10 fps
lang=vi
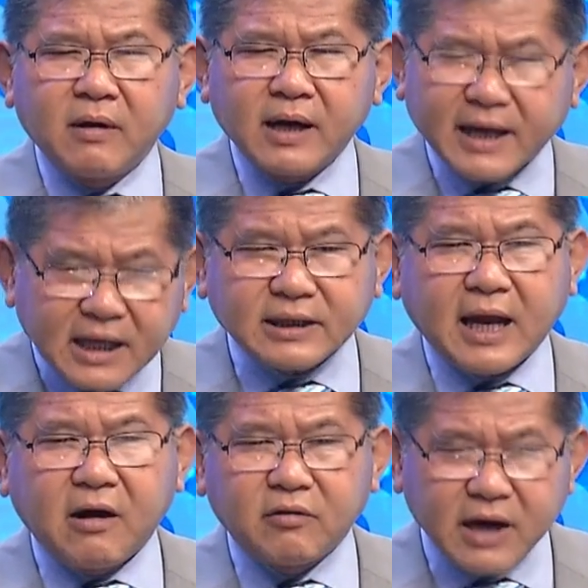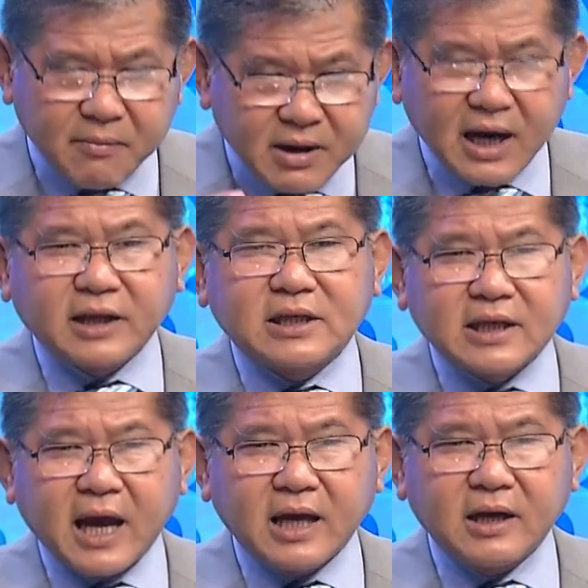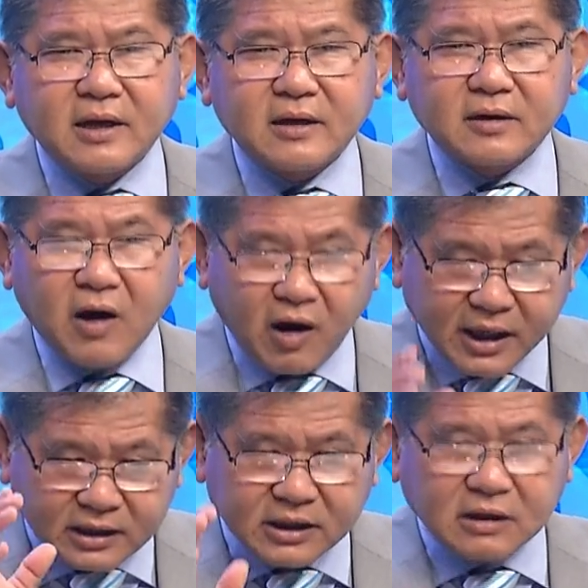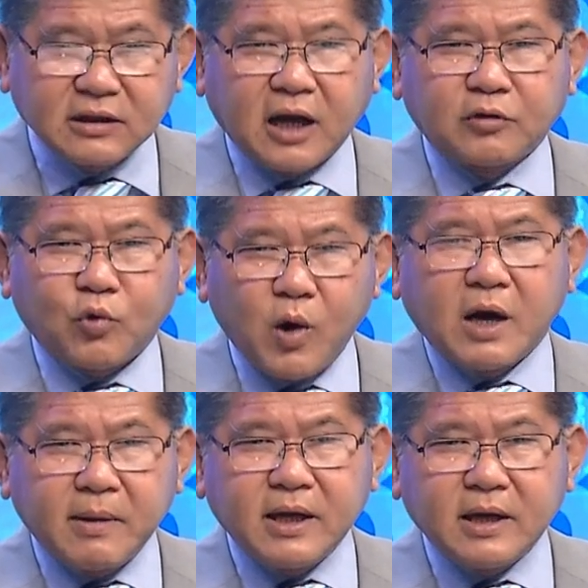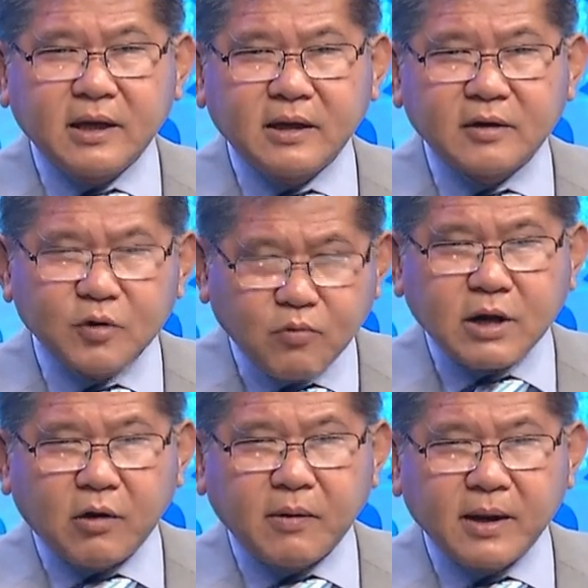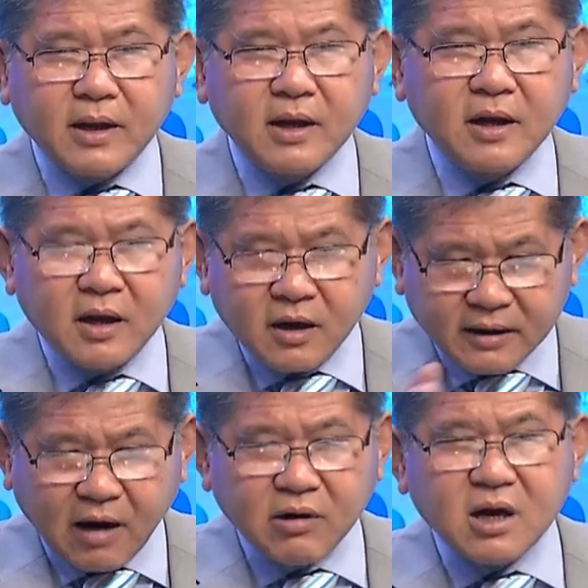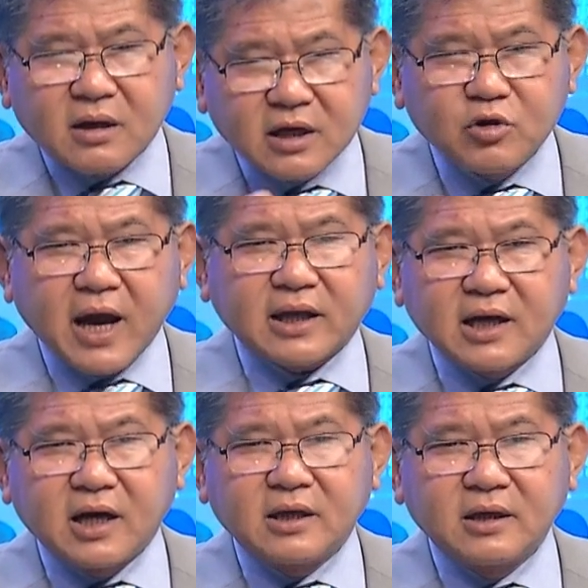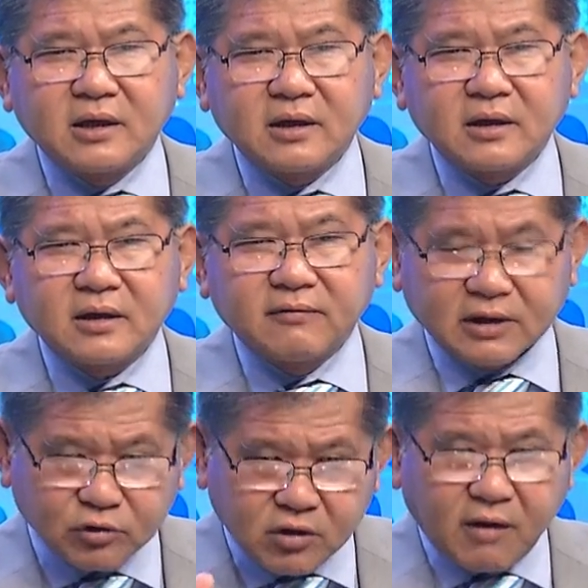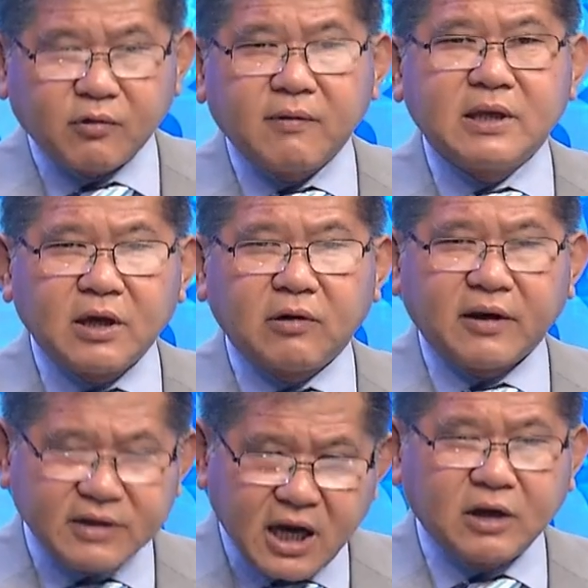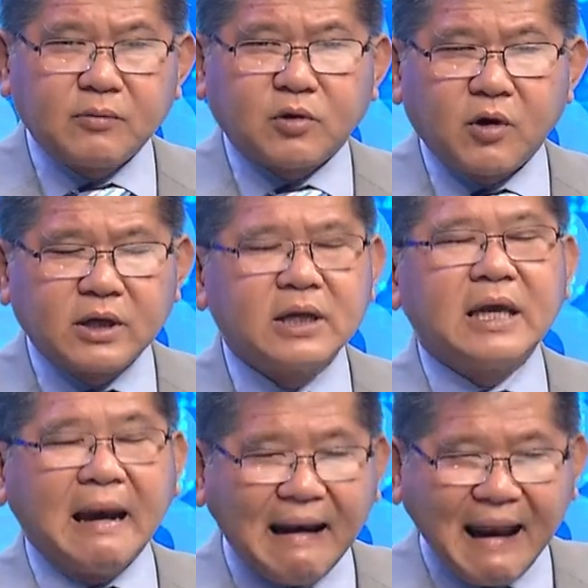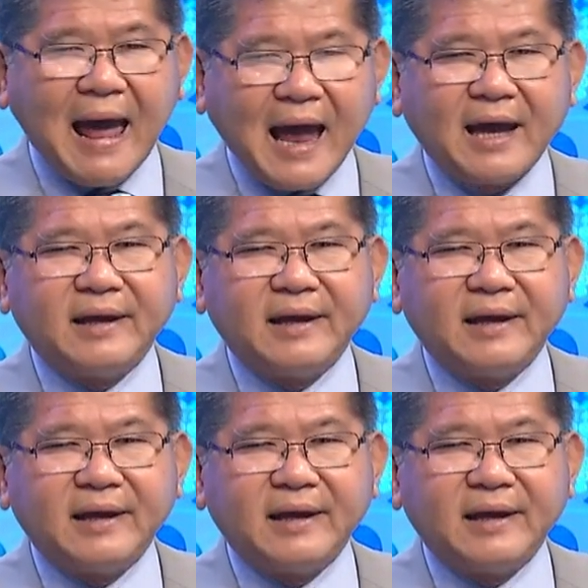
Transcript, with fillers: cái cách nào để miễn là chiến thắng đó là cái tinh thần của người Mỹ đúng kiểu người Mỹ đạo đức đi chỗ khác chơi và tôi nói với quý vị nhiều lần nhớ giùm tôi là